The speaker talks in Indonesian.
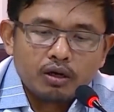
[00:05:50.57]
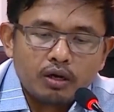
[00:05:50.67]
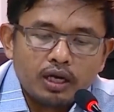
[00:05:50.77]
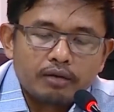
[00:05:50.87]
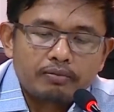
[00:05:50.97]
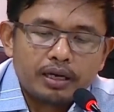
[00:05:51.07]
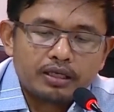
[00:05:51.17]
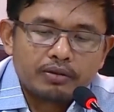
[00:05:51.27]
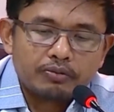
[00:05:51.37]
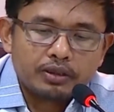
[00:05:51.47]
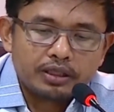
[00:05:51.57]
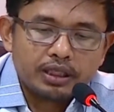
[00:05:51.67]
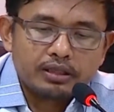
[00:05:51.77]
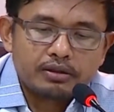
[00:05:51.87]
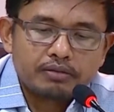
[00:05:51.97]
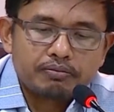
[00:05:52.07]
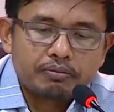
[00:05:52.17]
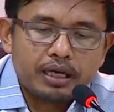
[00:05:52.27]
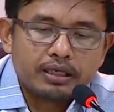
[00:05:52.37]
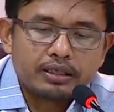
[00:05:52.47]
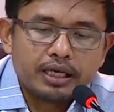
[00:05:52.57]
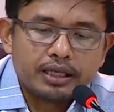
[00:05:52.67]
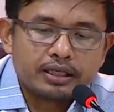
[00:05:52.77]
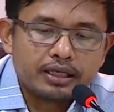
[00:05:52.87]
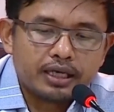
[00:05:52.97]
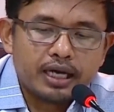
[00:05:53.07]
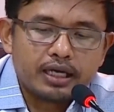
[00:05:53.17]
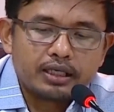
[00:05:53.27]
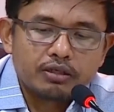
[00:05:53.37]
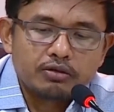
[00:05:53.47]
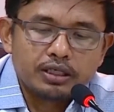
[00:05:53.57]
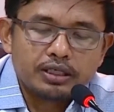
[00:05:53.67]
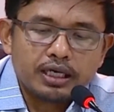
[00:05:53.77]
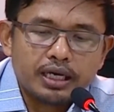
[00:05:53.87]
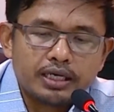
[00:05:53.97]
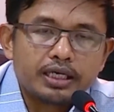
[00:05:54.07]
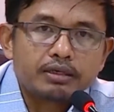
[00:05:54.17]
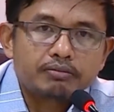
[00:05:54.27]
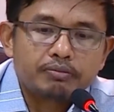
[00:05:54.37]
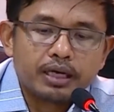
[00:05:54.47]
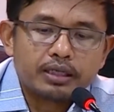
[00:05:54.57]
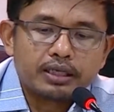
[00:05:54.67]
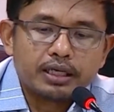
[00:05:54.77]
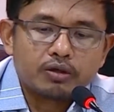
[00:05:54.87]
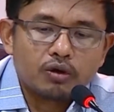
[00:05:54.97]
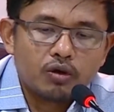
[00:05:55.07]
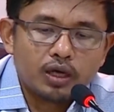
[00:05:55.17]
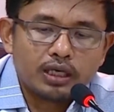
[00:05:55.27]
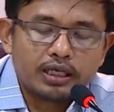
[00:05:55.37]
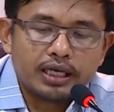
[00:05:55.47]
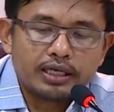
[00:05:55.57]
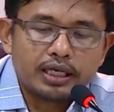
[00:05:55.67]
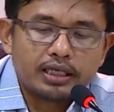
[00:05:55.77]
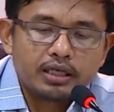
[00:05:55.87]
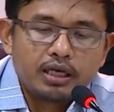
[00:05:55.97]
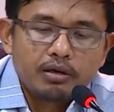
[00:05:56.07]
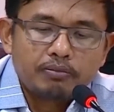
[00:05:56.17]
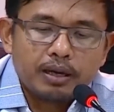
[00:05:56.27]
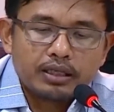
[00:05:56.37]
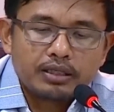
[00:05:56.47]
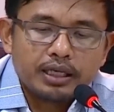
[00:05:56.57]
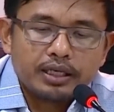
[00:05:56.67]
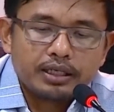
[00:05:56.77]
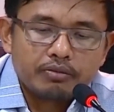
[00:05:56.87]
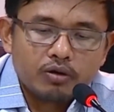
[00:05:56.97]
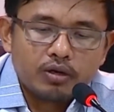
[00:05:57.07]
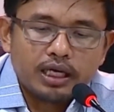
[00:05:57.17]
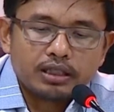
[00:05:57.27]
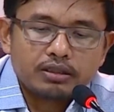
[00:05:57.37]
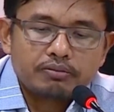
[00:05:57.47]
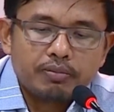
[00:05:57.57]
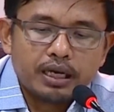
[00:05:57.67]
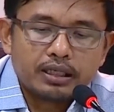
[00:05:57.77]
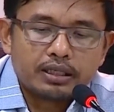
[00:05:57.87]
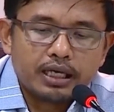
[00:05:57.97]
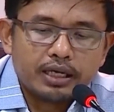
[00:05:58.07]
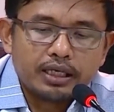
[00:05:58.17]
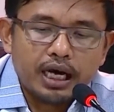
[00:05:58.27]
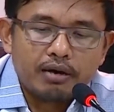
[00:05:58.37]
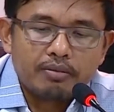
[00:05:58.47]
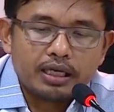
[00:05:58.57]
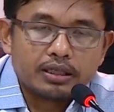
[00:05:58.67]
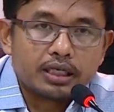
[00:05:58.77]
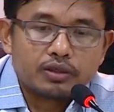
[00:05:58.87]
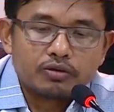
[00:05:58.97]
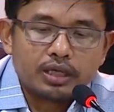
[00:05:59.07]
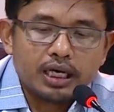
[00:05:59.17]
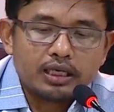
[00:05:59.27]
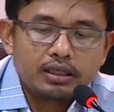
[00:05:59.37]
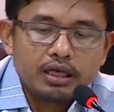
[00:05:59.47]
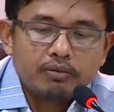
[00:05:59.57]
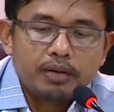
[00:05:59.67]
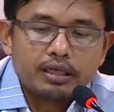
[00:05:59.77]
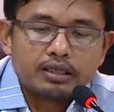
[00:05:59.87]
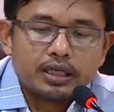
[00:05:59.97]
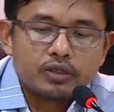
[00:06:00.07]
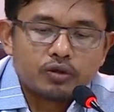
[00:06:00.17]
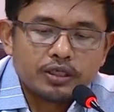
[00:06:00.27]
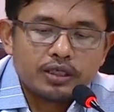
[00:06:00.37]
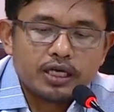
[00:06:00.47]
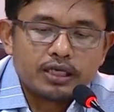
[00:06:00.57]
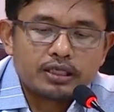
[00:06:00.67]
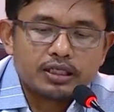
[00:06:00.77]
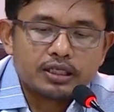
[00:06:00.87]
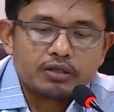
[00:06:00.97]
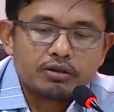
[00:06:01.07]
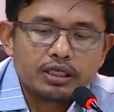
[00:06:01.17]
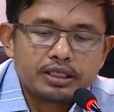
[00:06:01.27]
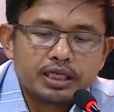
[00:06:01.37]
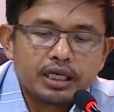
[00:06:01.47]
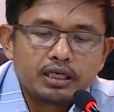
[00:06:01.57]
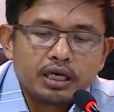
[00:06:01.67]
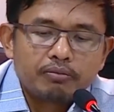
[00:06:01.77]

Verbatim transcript: oleh partai politik Partai Gerakan Indonesia Raya, Partai Golongan Karya, Partai Demokrat, Partai Amanat Nasional, Partai Solidaritas Indonesia,